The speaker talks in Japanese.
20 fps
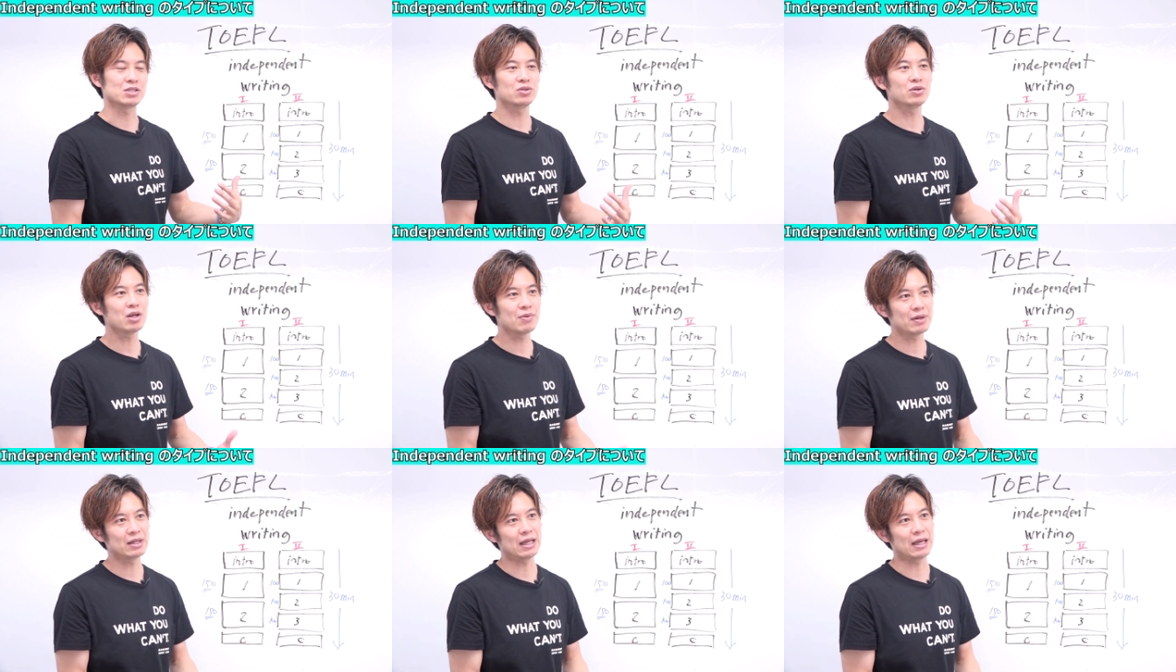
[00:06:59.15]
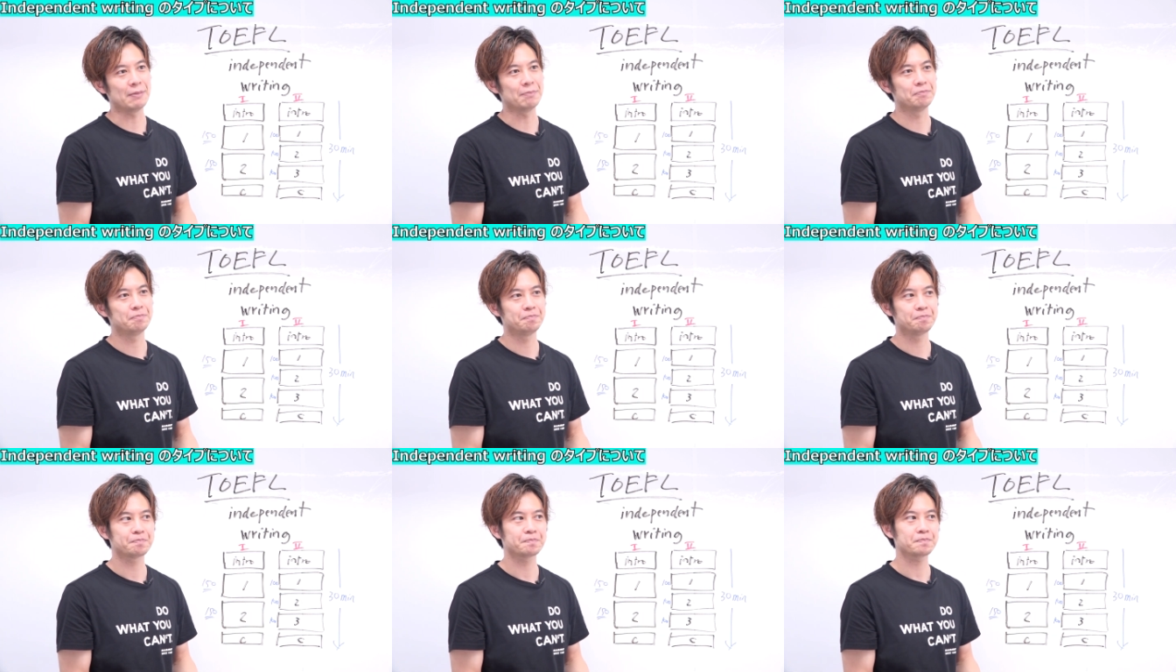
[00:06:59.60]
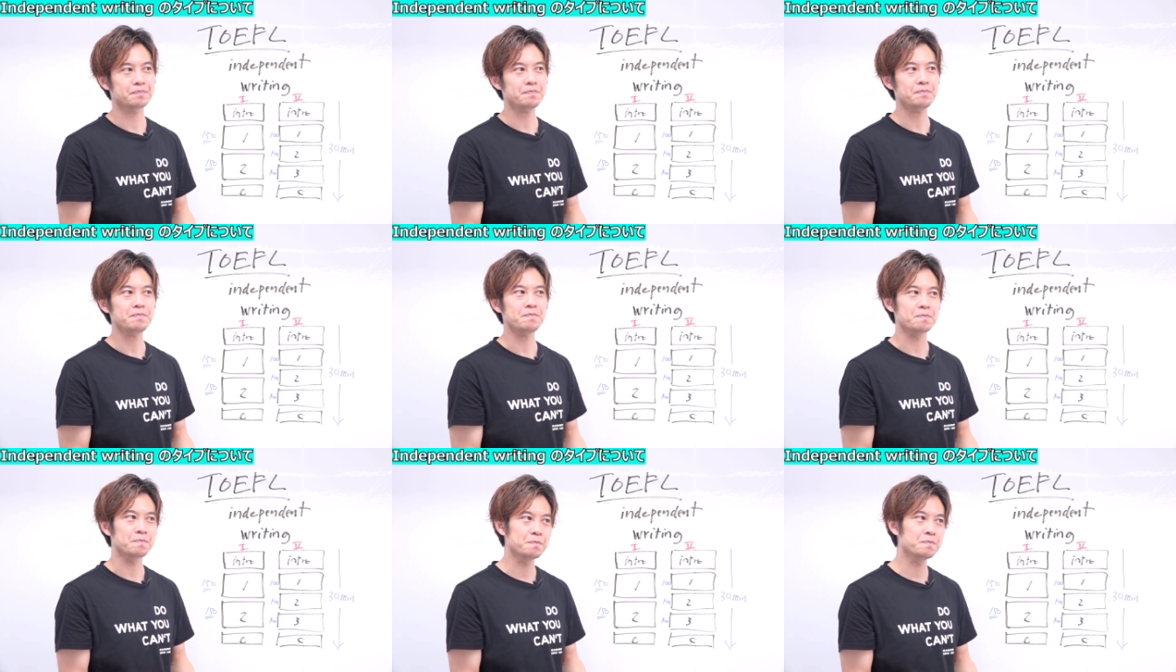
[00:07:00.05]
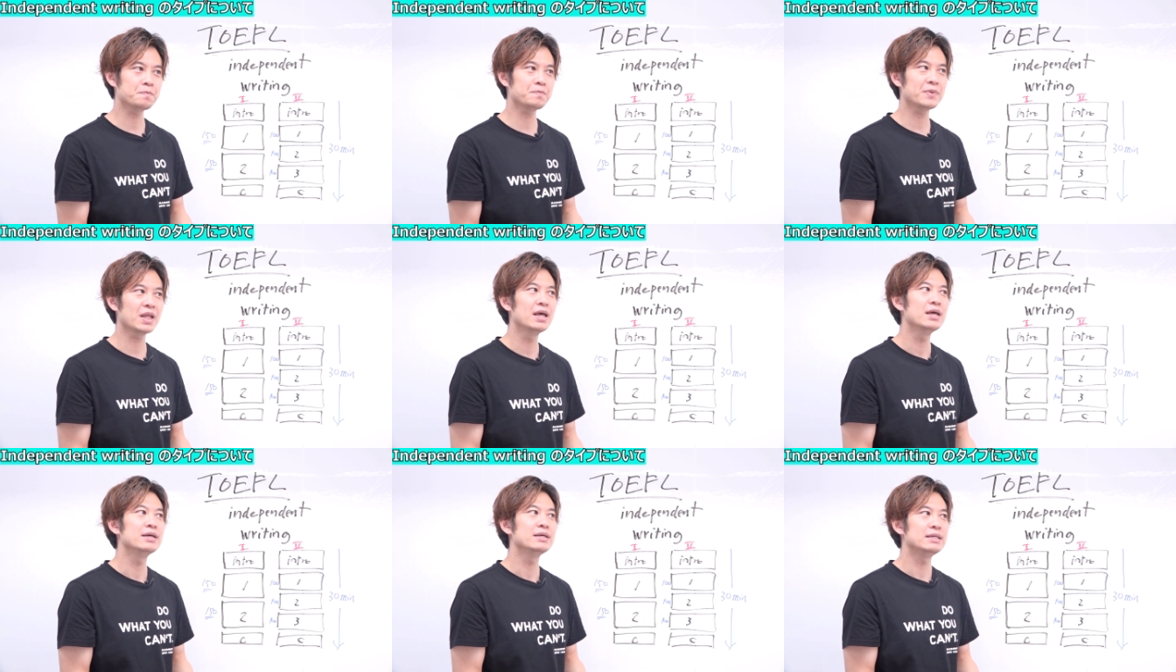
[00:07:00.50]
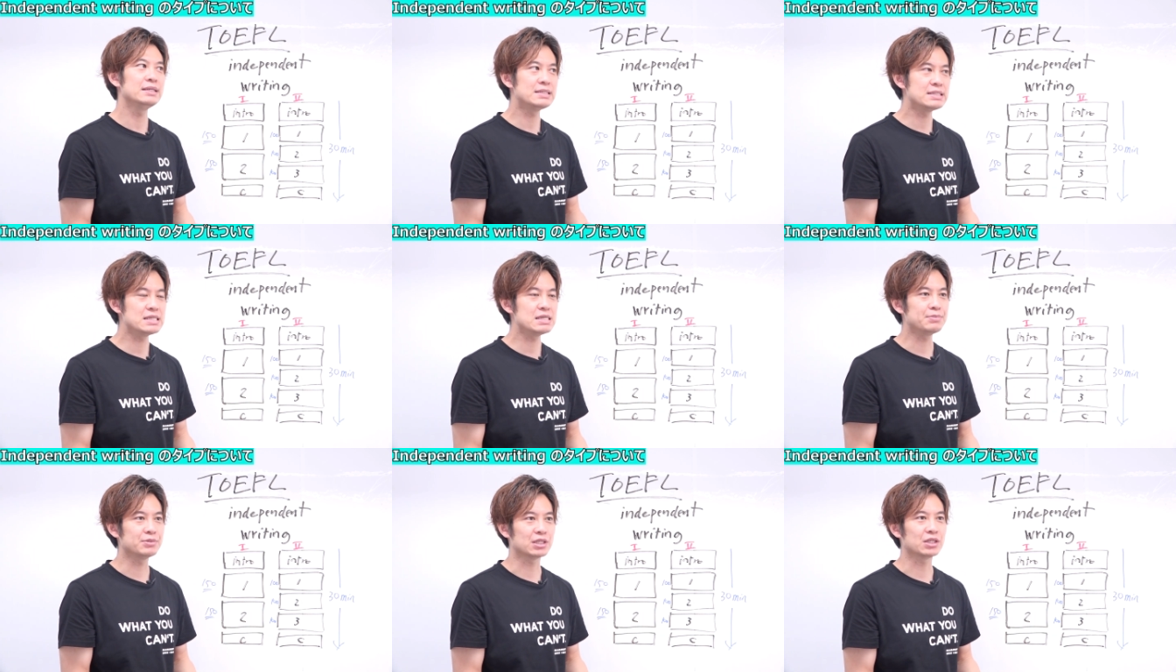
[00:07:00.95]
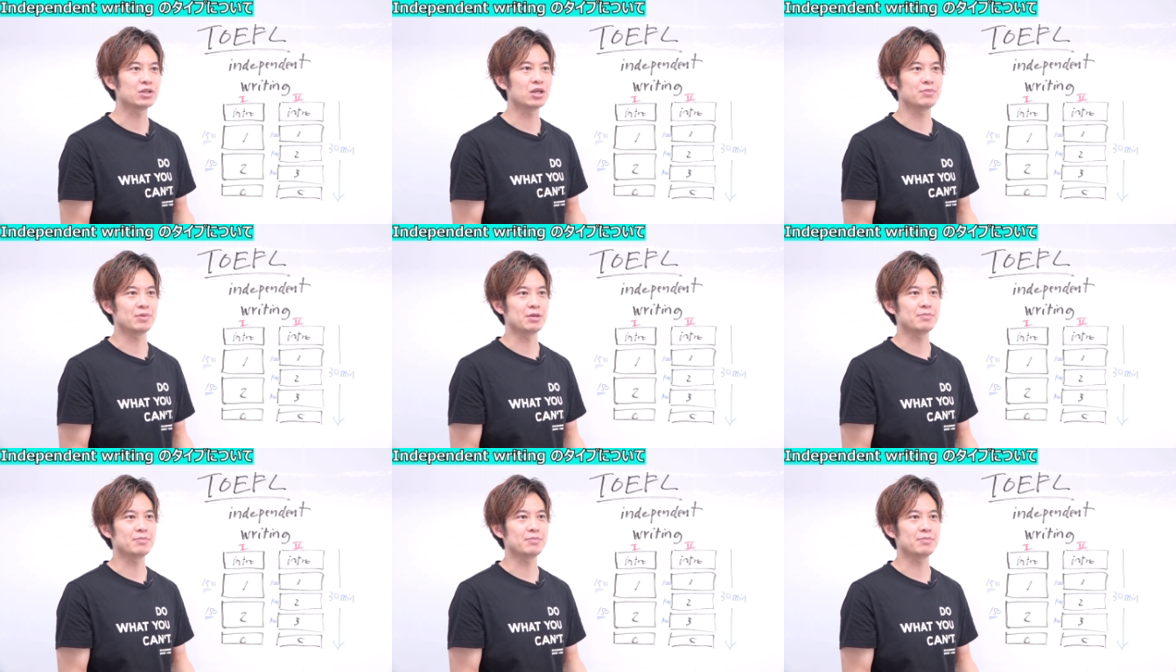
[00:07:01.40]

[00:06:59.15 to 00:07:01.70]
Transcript: それはね、うん、一部、例え